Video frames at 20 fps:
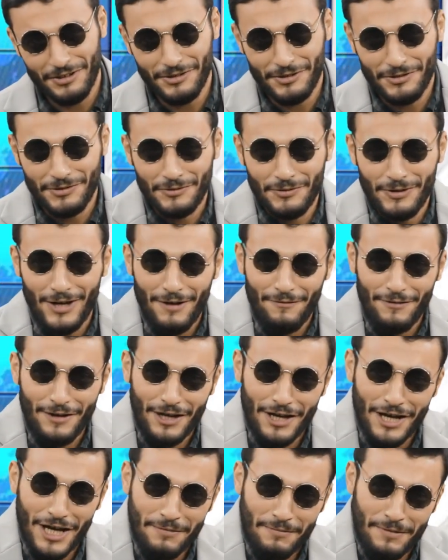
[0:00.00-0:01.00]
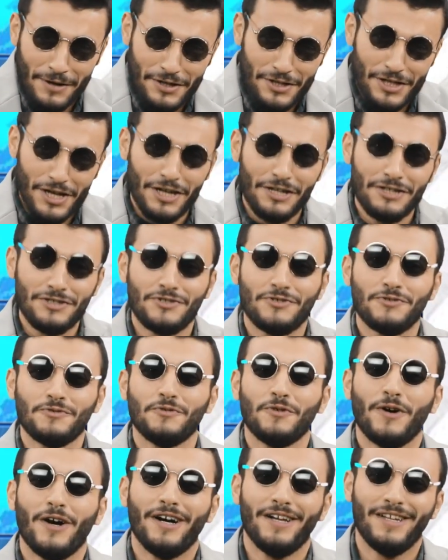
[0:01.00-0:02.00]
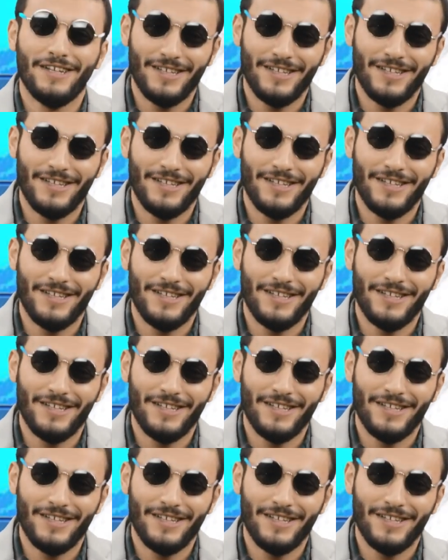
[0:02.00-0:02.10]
لا في كهرباء نشحن الجوا